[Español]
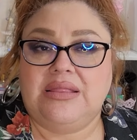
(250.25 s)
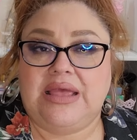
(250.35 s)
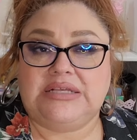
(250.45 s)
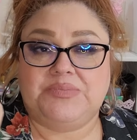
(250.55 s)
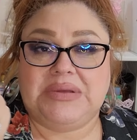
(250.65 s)

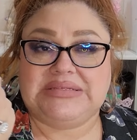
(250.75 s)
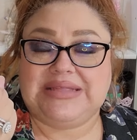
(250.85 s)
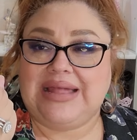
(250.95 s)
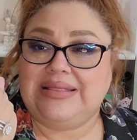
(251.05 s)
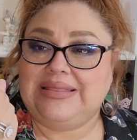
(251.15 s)
Es
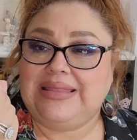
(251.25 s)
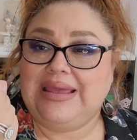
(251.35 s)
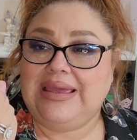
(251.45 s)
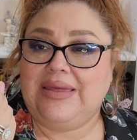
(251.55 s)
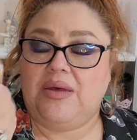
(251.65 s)

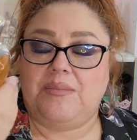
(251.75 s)
bastante,